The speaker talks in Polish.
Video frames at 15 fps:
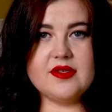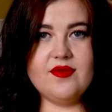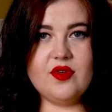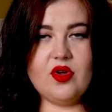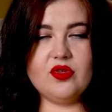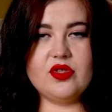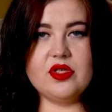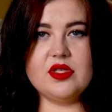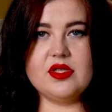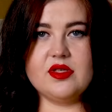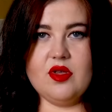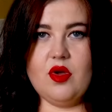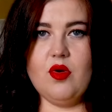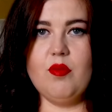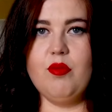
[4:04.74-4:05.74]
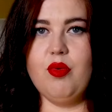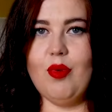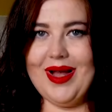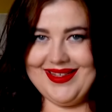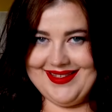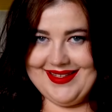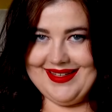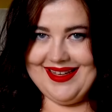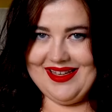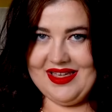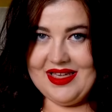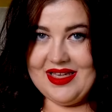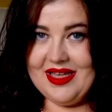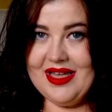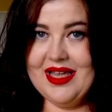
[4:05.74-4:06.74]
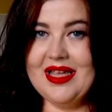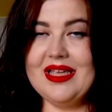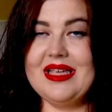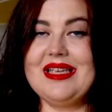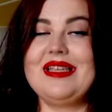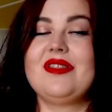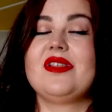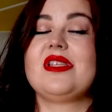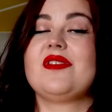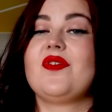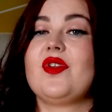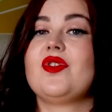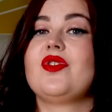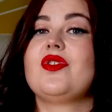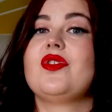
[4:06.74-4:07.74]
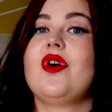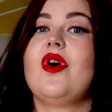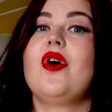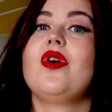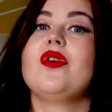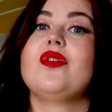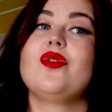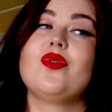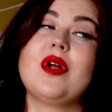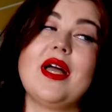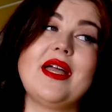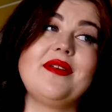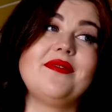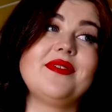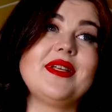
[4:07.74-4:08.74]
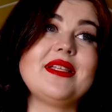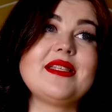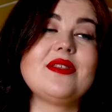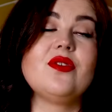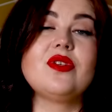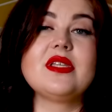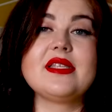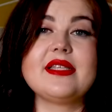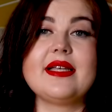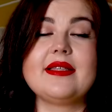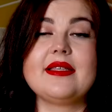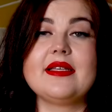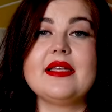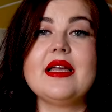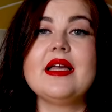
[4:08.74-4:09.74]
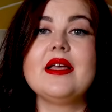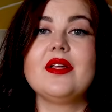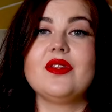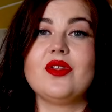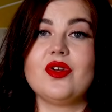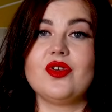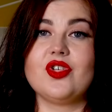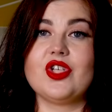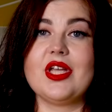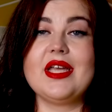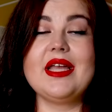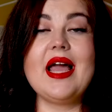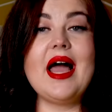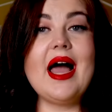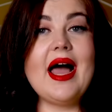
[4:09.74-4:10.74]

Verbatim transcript: zwroty są płatne i to jest zwrot do UK, więc no niestety drożej.